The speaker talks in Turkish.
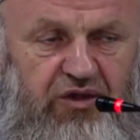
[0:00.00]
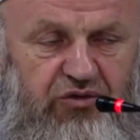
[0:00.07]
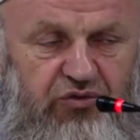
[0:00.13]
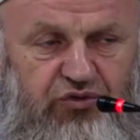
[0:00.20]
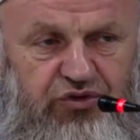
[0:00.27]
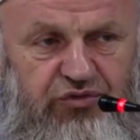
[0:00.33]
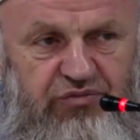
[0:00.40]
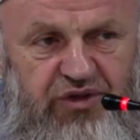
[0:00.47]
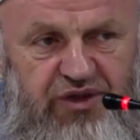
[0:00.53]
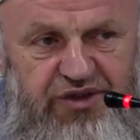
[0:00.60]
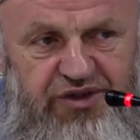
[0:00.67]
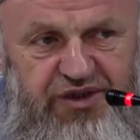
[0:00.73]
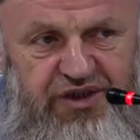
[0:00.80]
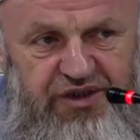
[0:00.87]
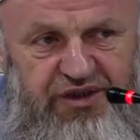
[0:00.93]
Ruzu
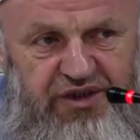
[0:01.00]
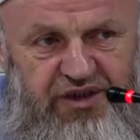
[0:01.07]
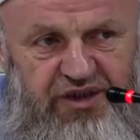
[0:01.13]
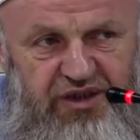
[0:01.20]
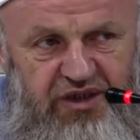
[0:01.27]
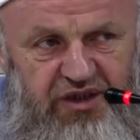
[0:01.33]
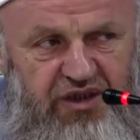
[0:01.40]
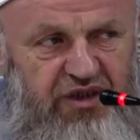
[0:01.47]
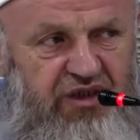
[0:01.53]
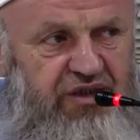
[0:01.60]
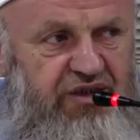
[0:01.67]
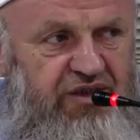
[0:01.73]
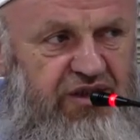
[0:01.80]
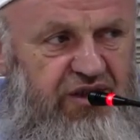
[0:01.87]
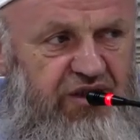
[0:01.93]
Mahşer'de
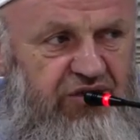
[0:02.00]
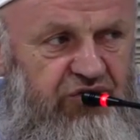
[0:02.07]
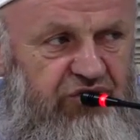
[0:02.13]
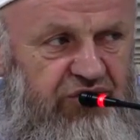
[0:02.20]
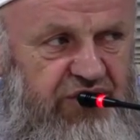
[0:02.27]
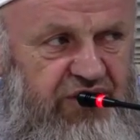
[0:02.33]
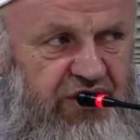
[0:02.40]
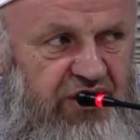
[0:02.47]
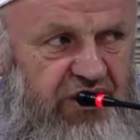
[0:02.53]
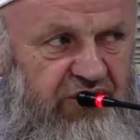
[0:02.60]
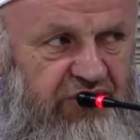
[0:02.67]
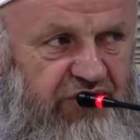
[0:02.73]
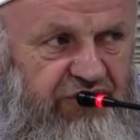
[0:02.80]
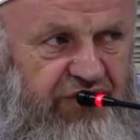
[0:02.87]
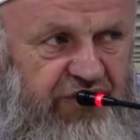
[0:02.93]
aleyhisselatü
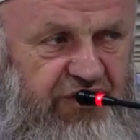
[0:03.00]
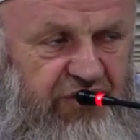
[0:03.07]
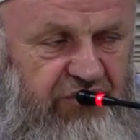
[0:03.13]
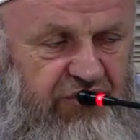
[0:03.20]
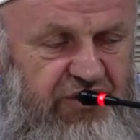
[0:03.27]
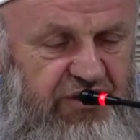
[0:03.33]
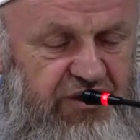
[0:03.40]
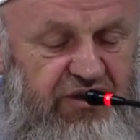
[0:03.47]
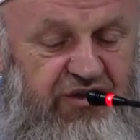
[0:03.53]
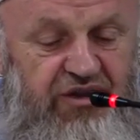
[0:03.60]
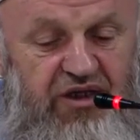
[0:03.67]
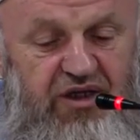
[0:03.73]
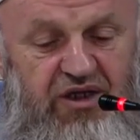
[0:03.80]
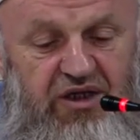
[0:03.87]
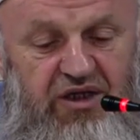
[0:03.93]
vesselam Efendimizin